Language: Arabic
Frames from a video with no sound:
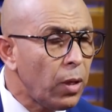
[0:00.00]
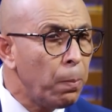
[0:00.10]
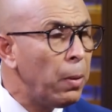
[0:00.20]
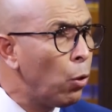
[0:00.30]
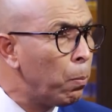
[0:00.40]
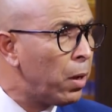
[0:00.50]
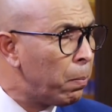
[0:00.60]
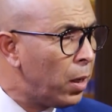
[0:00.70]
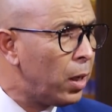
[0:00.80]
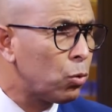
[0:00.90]
منهم من
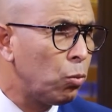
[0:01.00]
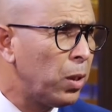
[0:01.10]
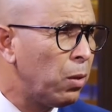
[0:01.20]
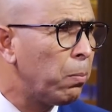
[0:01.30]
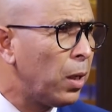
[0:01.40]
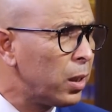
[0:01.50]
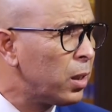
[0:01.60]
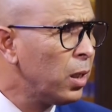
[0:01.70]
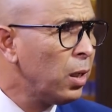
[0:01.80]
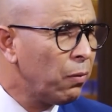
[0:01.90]
مات ومنهم باقي
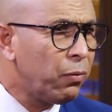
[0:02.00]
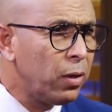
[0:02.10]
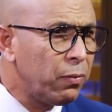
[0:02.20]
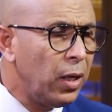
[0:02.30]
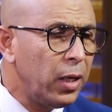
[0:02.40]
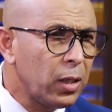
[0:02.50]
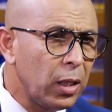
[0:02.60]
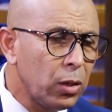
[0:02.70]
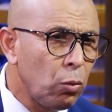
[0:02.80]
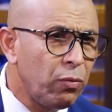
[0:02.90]
في الحياه الله
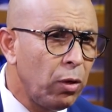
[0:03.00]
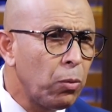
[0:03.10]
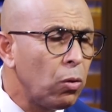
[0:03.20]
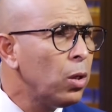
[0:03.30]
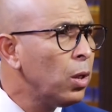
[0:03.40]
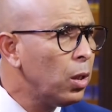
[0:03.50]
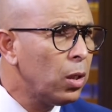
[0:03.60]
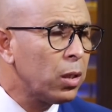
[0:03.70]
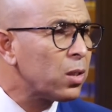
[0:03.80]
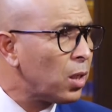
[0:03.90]
يطول في عمره
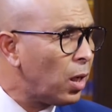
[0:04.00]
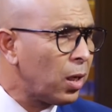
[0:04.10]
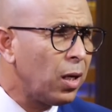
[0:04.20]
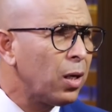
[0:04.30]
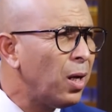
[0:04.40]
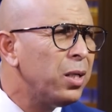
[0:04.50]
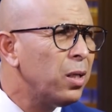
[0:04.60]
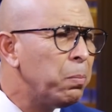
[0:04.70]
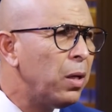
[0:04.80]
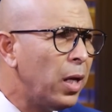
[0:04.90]
آه، نصارى اي
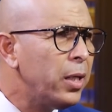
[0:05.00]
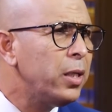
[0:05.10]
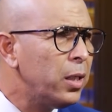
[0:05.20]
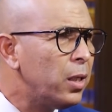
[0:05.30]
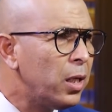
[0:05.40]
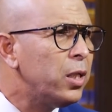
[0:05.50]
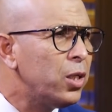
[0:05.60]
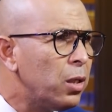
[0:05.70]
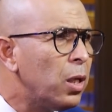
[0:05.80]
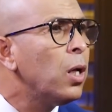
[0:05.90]
اي
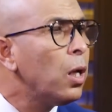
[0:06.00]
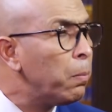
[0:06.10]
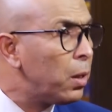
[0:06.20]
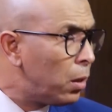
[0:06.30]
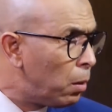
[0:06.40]
اي من